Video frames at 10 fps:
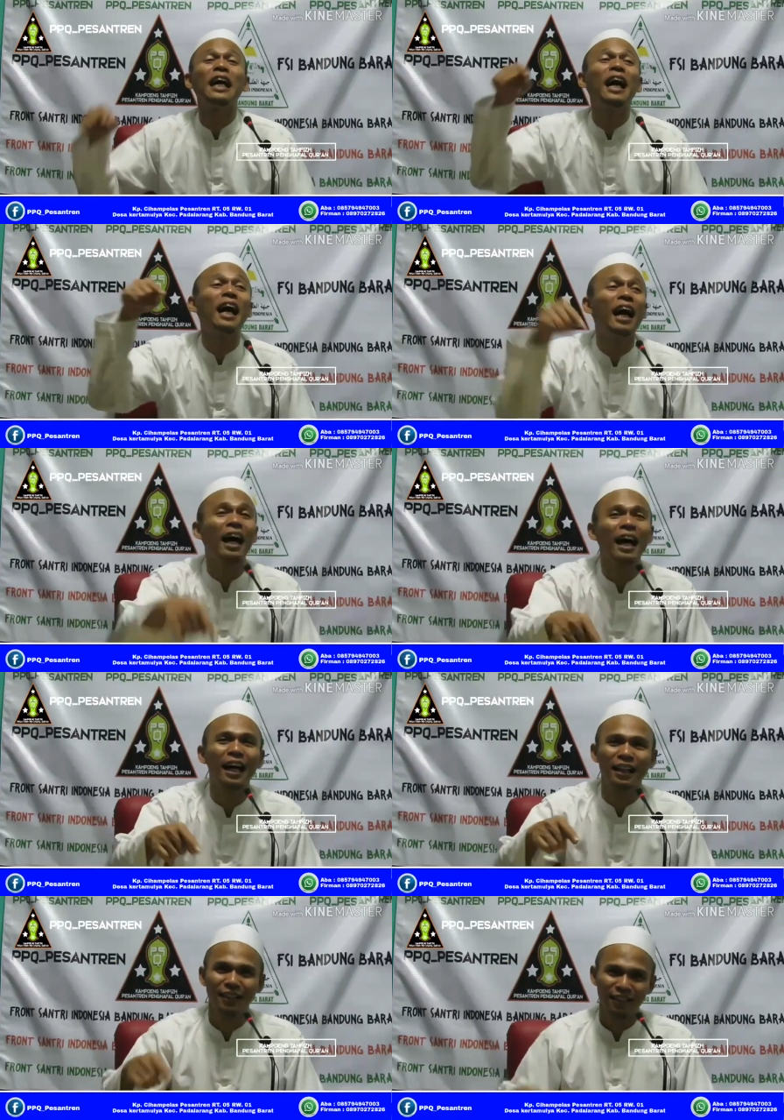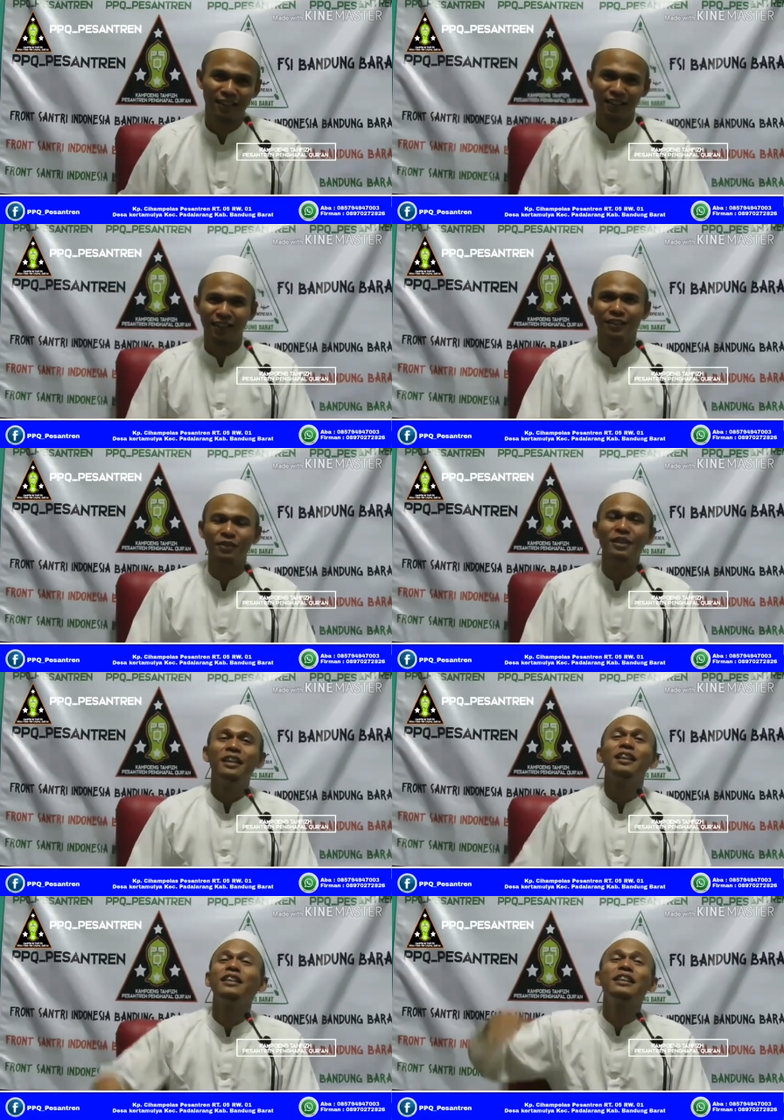nyaah, itu
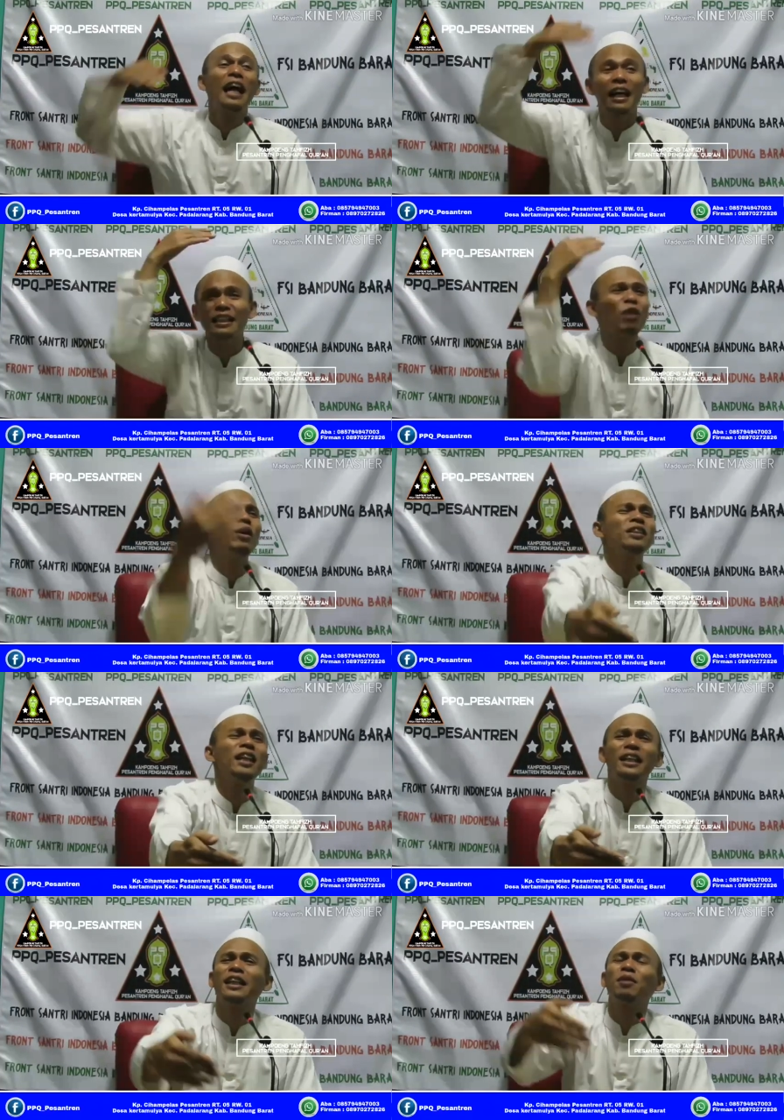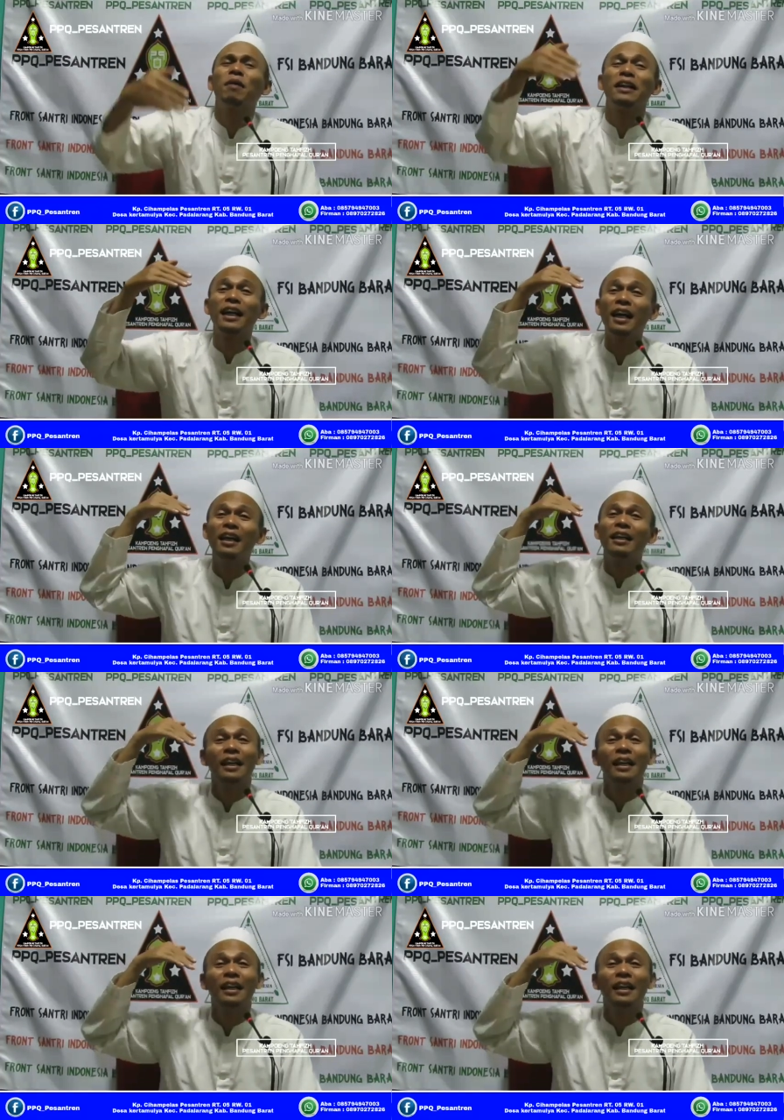jangan tahu aja lah daripada